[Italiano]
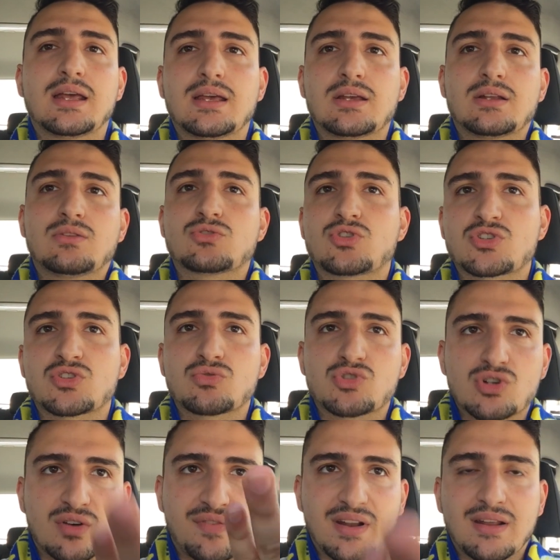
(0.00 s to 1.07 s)
Eh, non so se
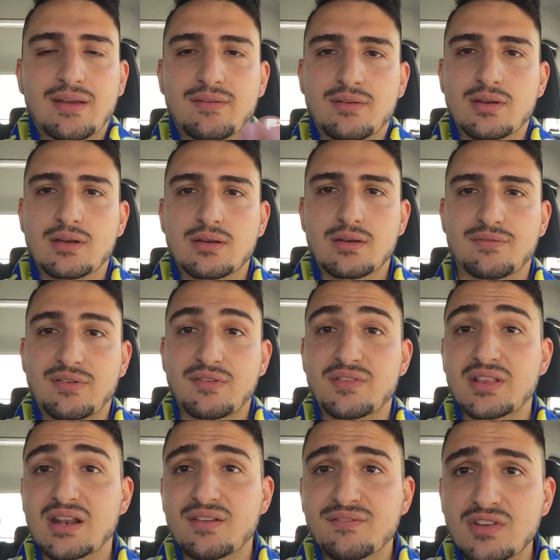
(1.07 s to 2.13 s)
riuscirò a fare, eh,
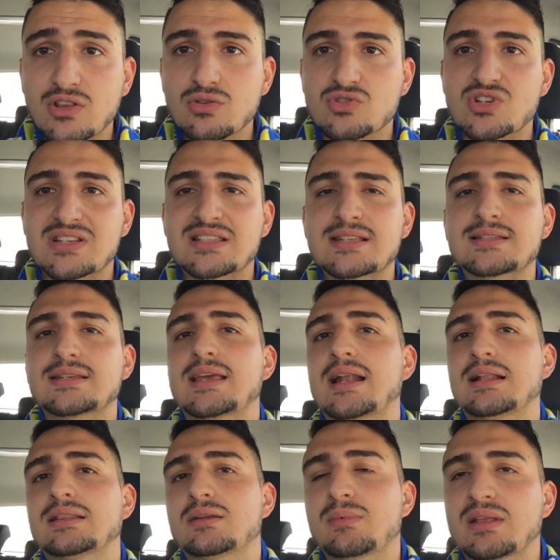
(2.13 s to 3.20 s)
farvi vedere il video già
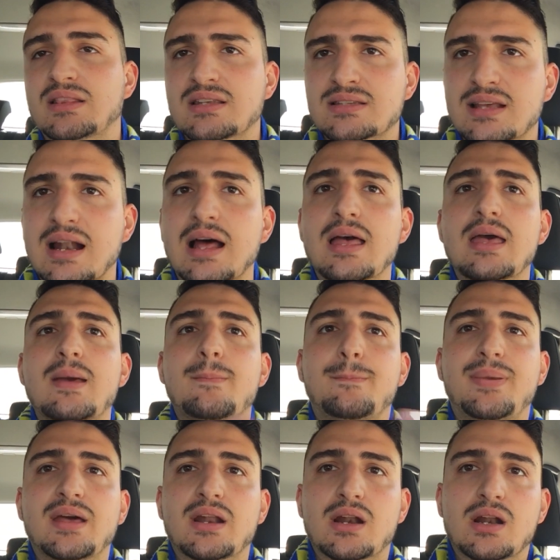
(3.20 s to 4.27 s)
stasera, altrimenti sarà
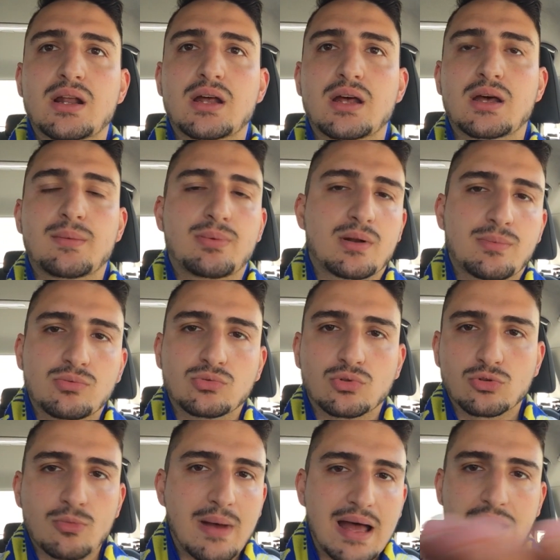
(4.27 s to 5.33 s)
per, eh, per,
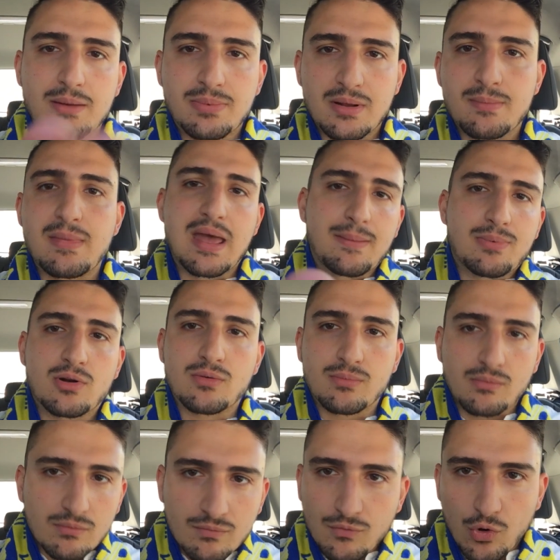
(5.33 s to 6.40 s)
appunto domani, per me,
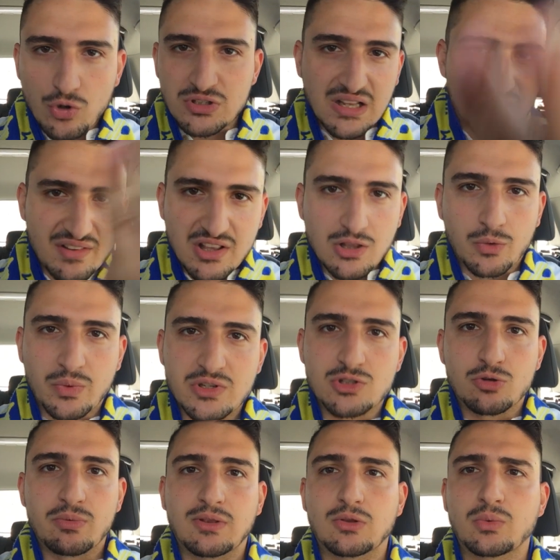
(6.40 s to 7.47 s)
però voi lo state vedendo in
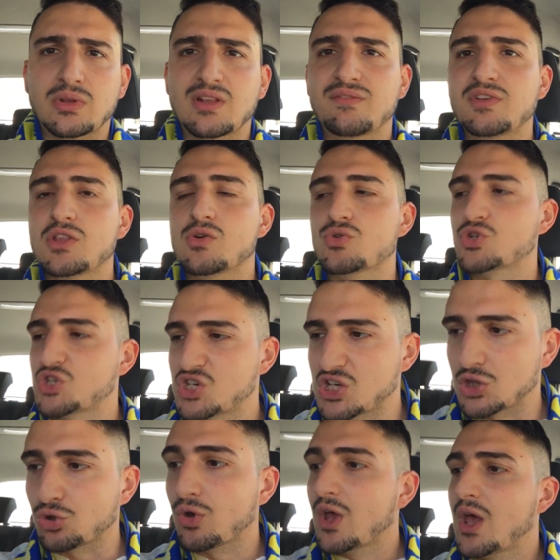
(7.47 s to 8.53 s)
questo momento, quindi il video è
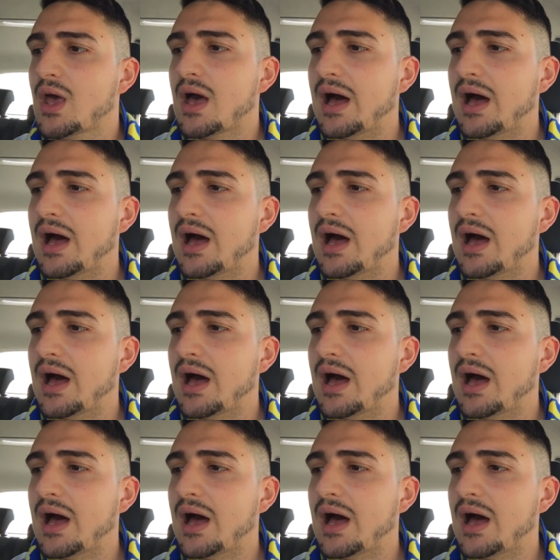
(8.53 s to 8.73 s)
uscito.